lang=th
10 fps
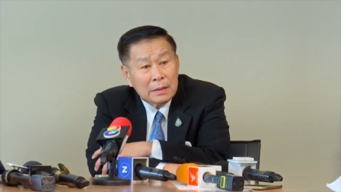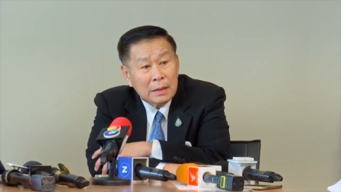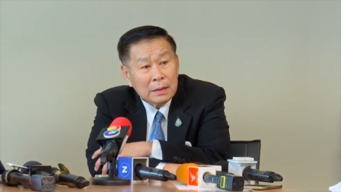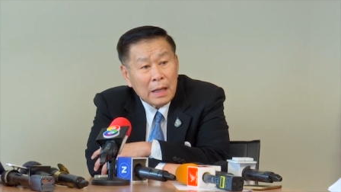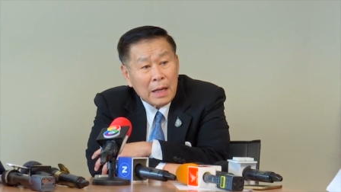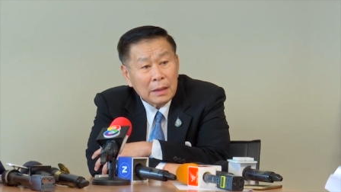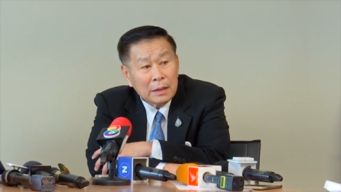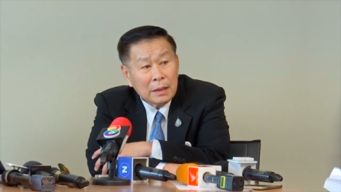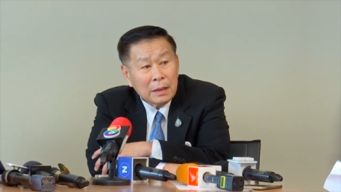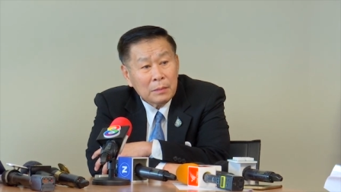สิ่งต่าง
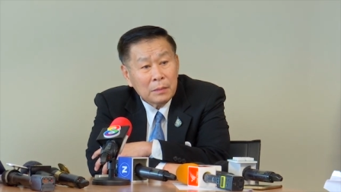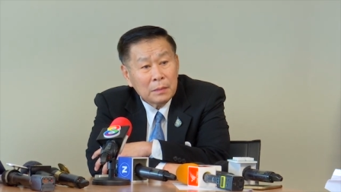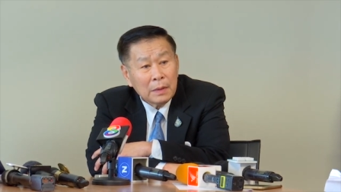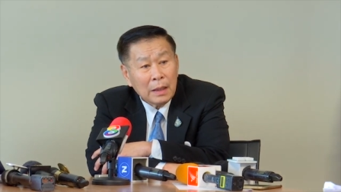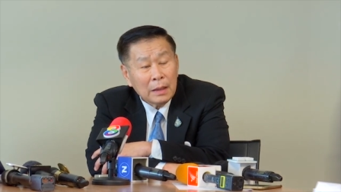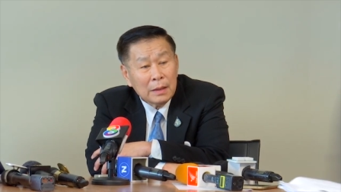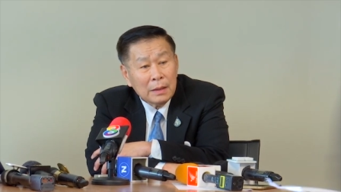นั้นนั้นนะ